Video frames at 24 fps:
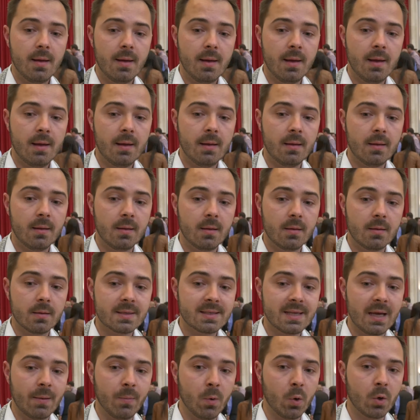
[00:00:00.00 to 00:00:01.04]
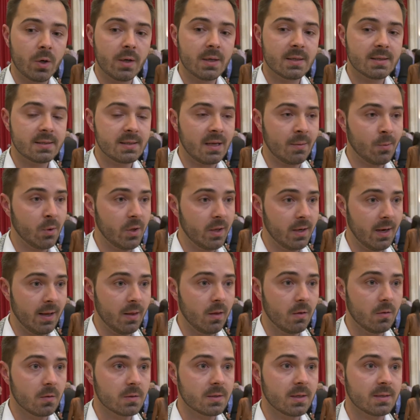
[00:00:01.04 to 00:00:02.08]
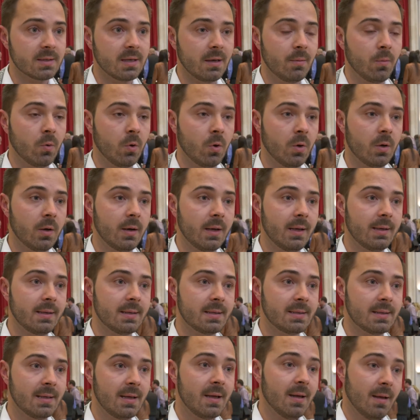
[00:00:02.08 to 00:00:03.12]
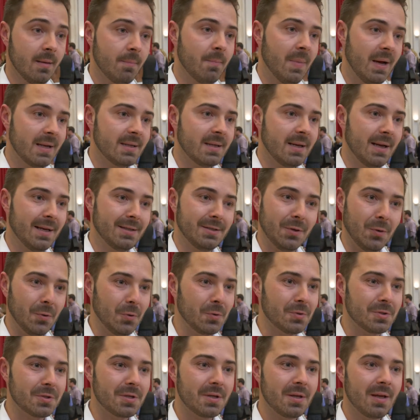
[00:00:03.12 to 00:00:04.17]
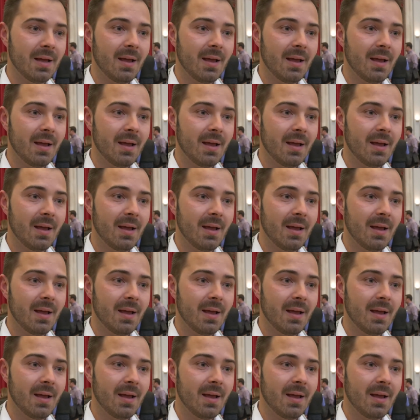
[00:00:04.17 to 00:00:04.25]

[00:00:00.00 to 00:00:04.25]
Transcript: en sabores moderados, a sabores más clásicos